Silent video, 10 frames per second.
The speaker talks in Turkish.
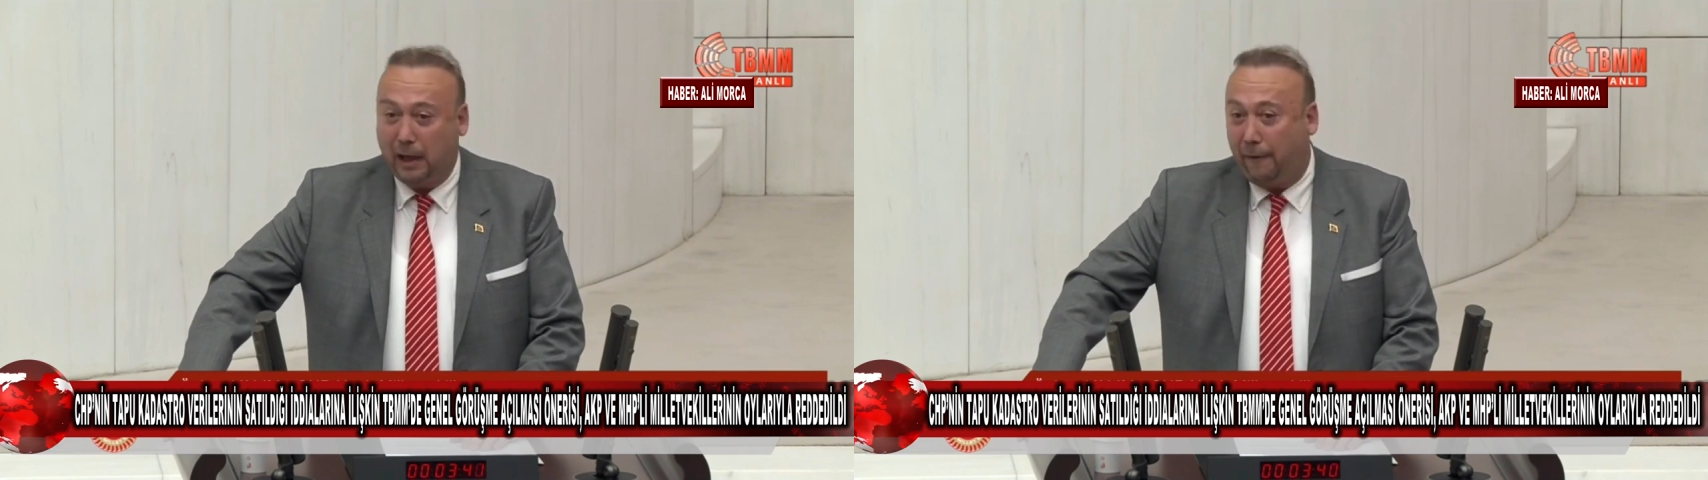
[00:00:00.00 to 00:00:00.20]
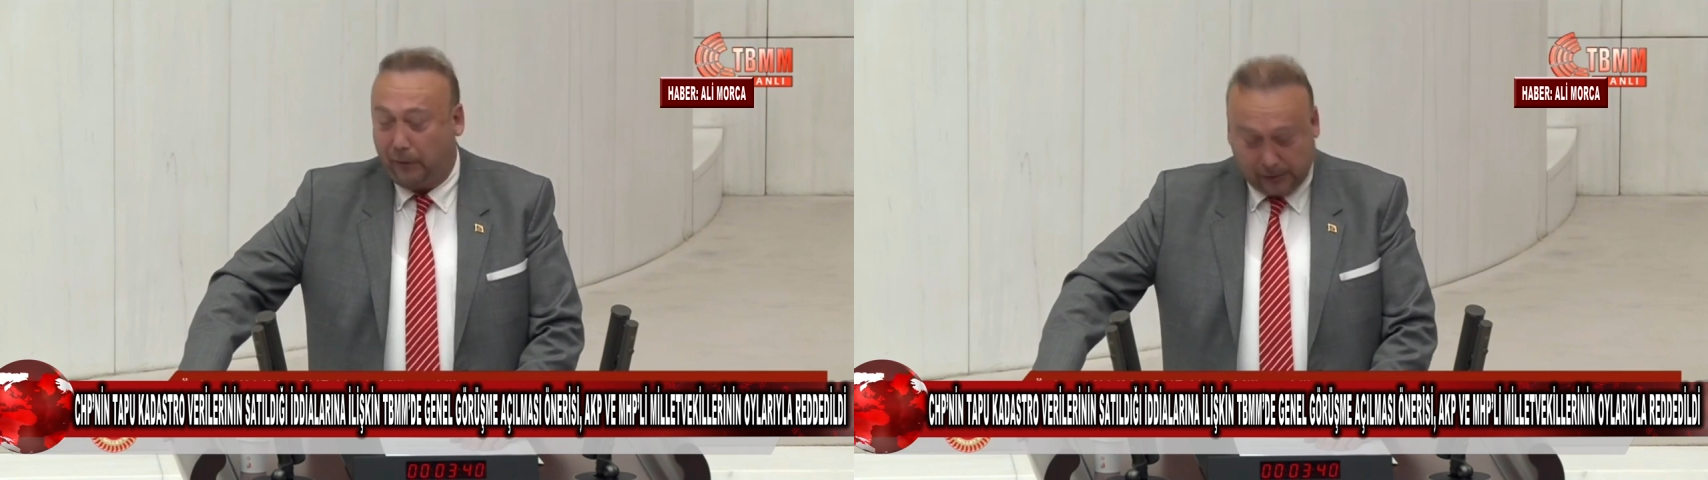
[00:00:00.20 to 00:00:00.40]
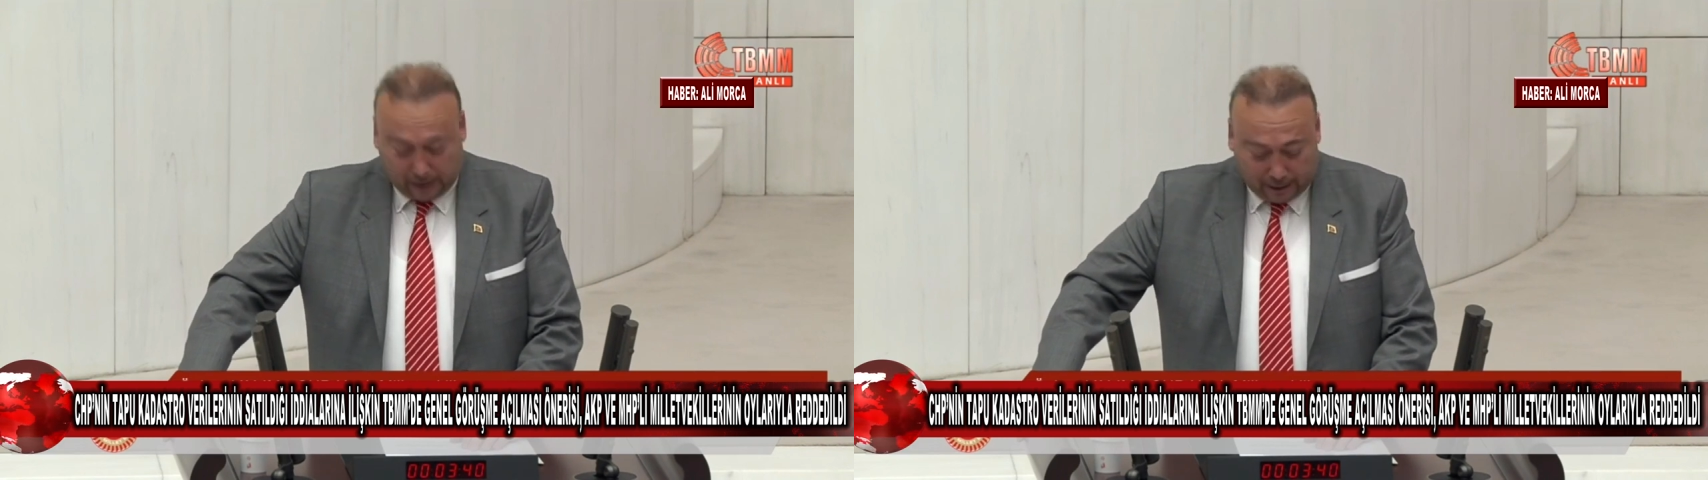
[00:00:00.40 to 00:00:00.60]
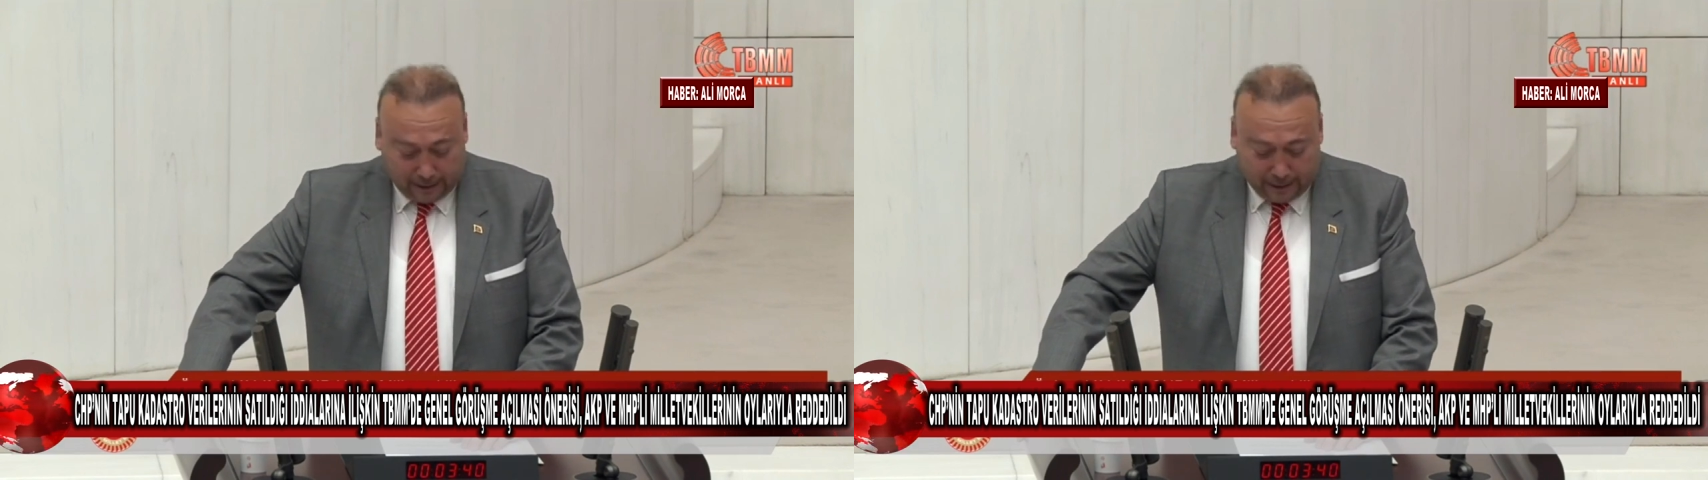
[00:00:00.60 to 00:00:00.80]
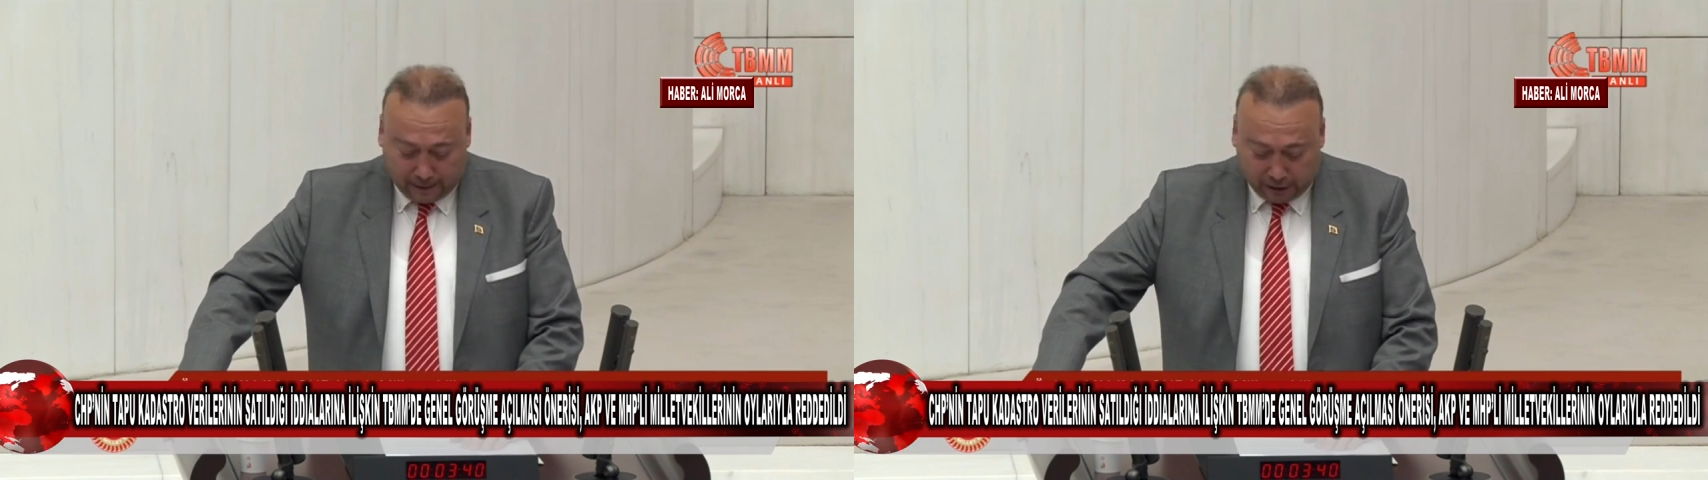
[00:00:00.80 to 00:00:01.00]
Daha fazla
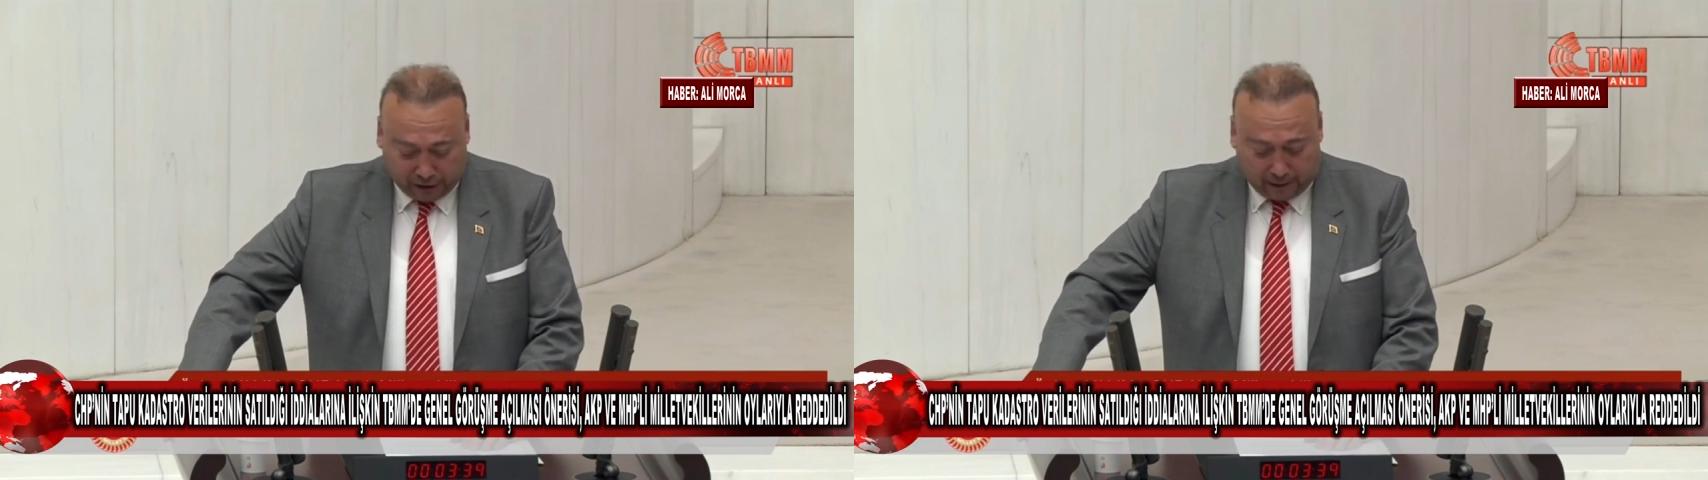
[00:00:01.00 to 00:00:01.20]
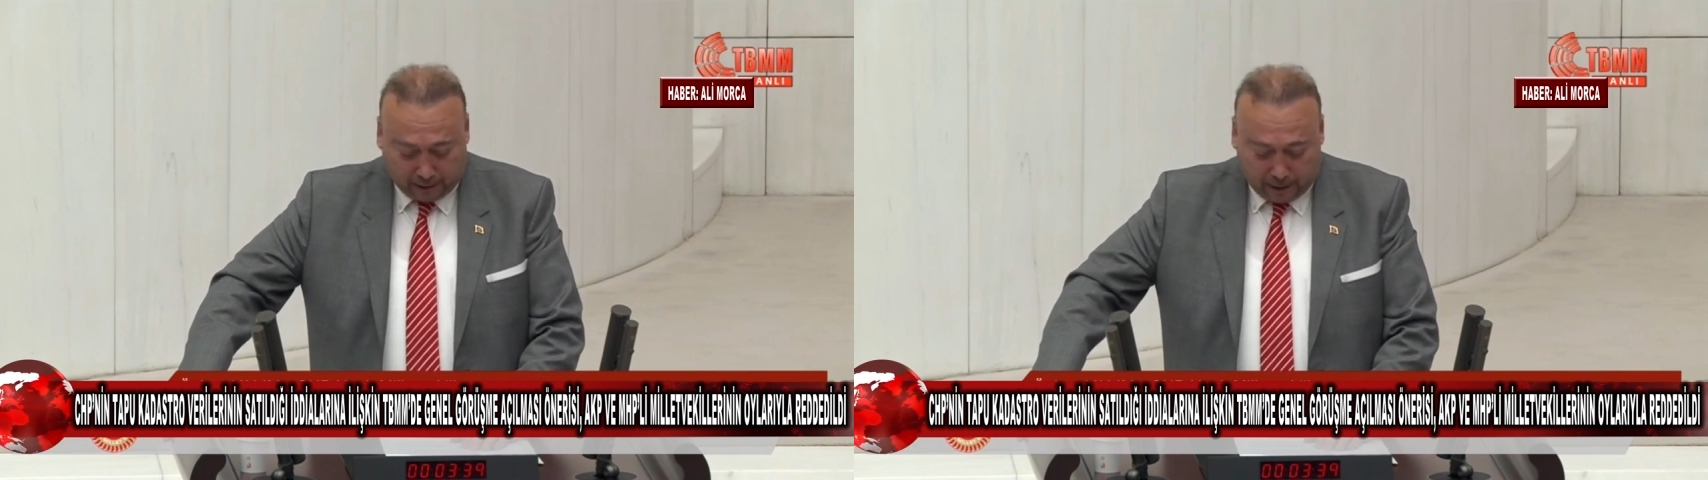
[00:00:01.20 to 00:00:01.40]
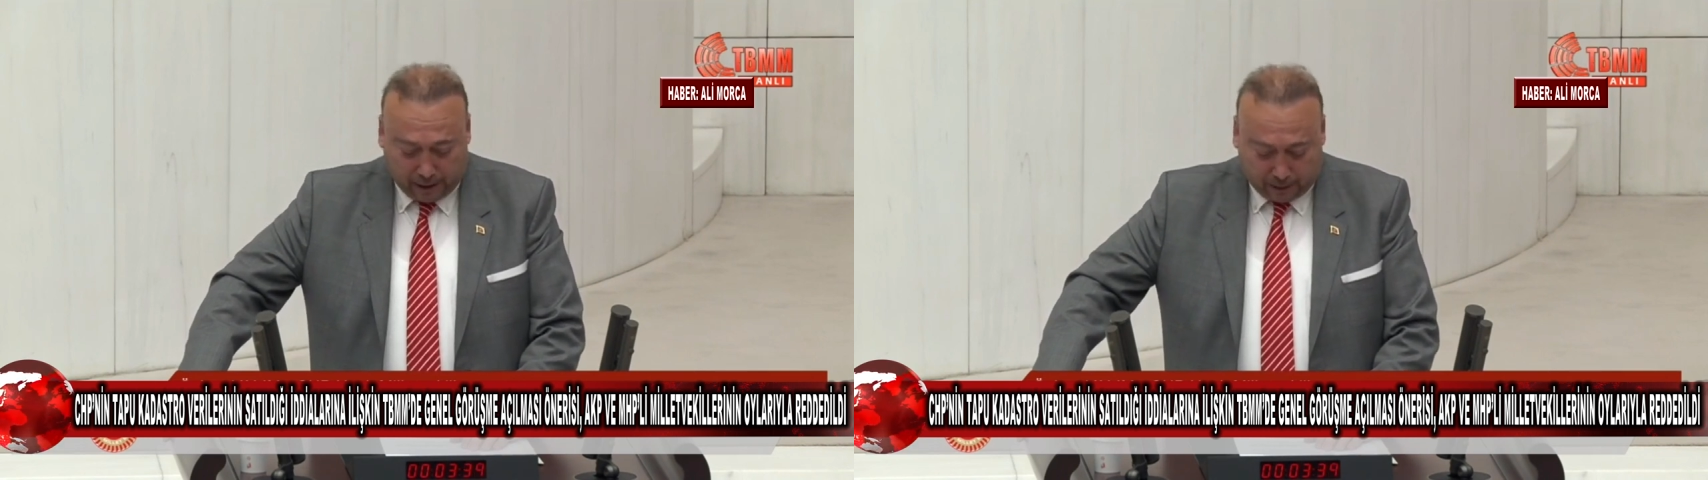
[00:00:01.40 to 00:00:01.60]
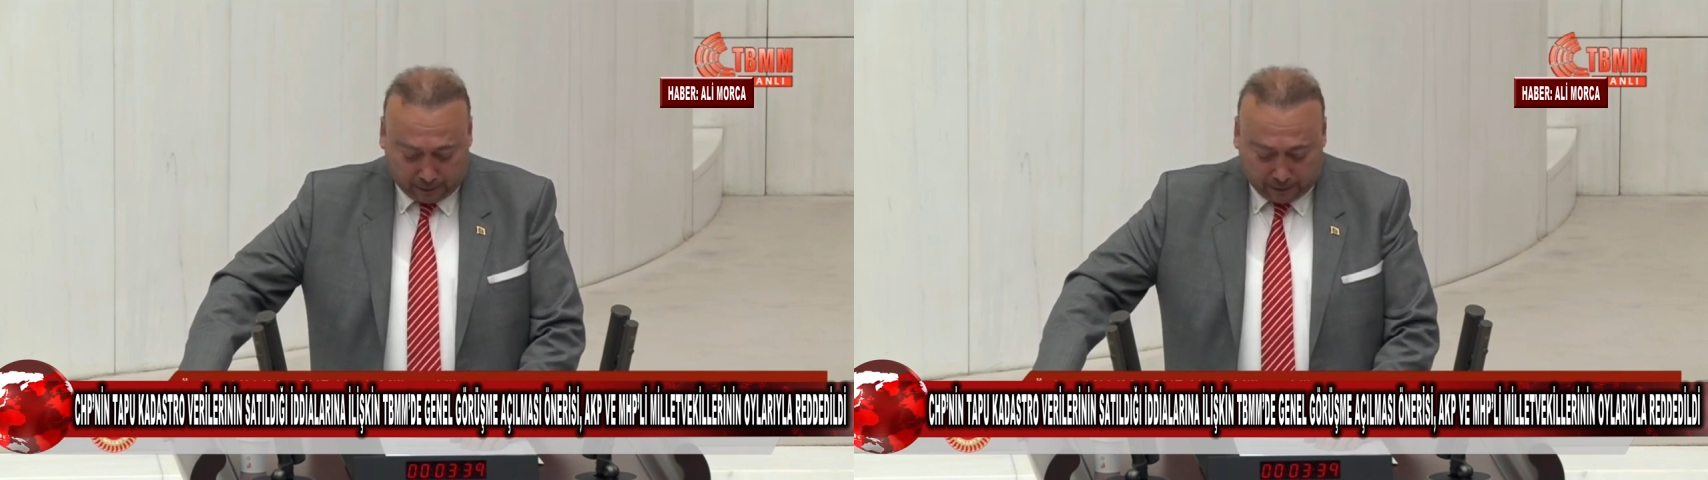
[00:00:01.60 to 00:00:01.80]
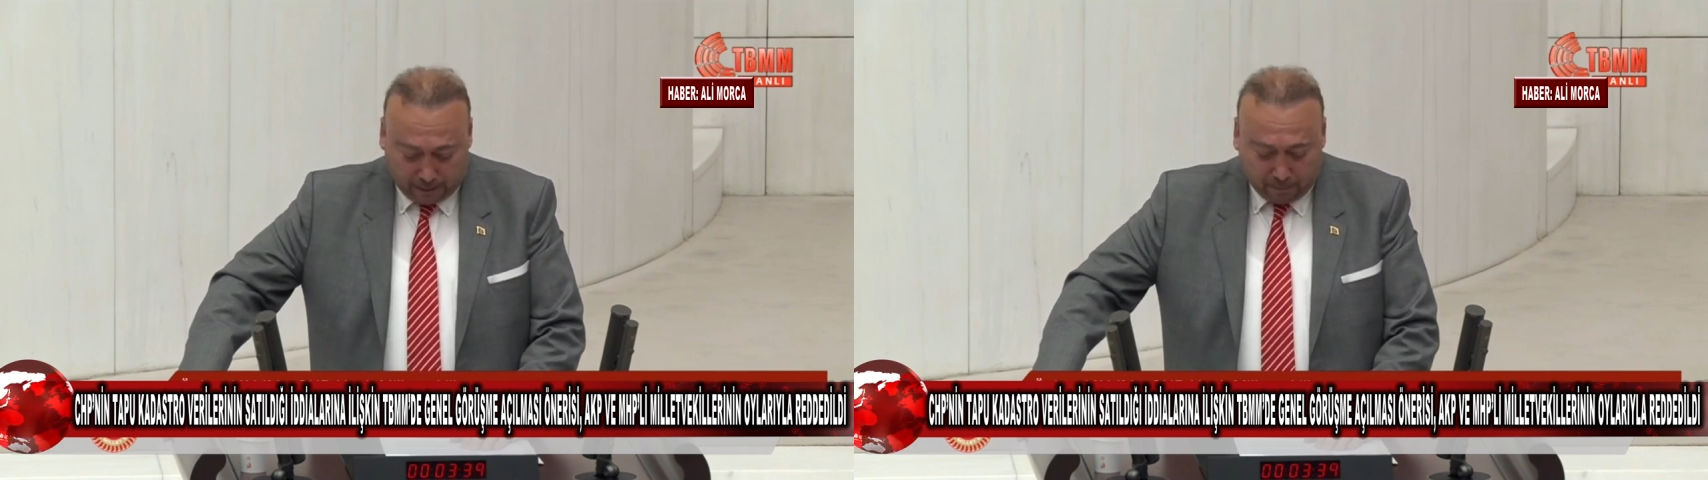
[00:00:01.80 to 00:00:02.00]
ileriye gideceğinin
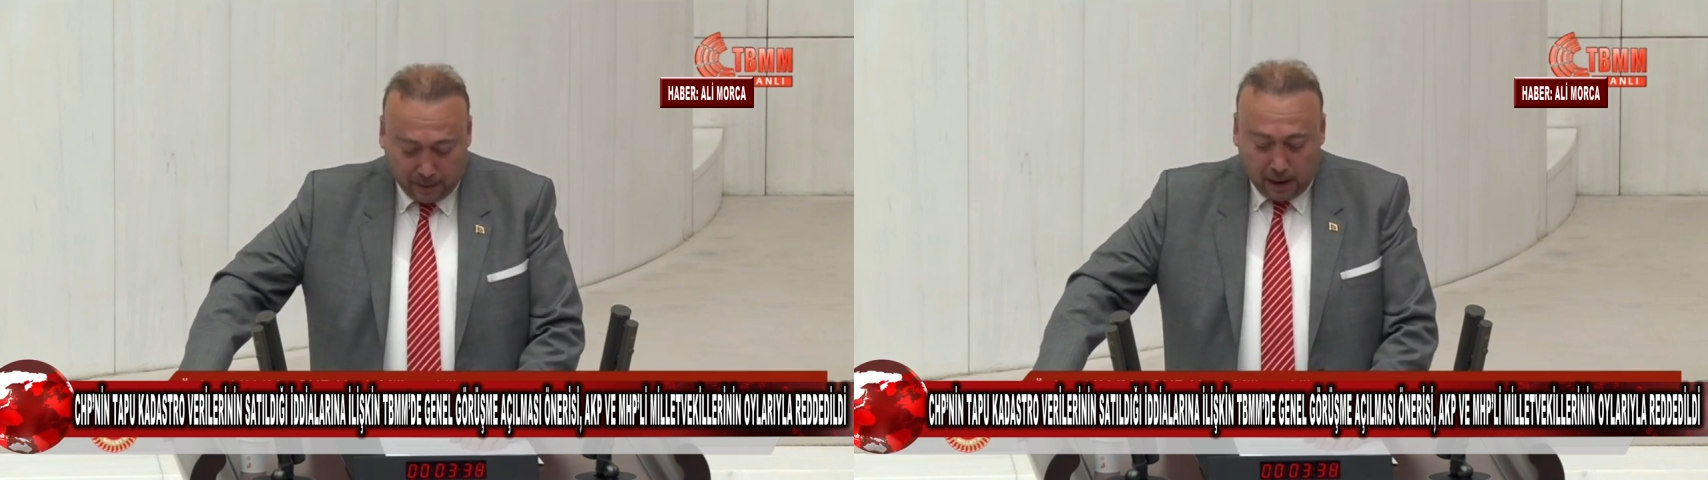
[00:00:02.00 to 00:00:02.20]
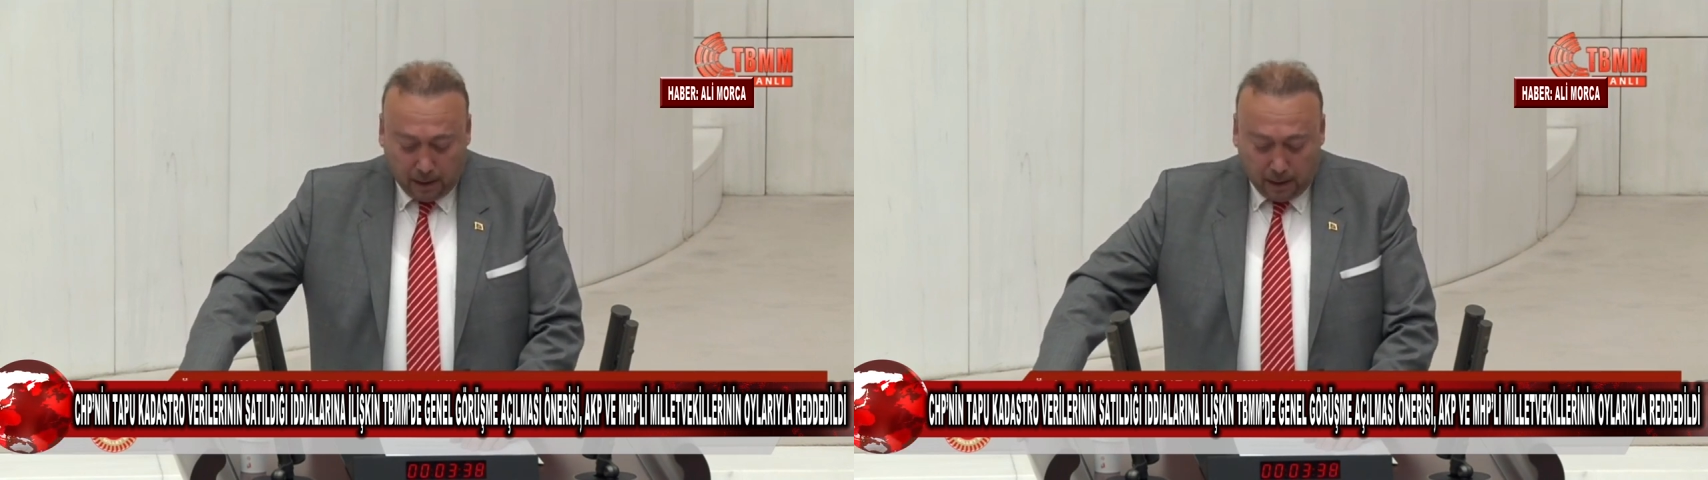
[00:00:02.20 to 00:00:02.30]
kanaatindeyim.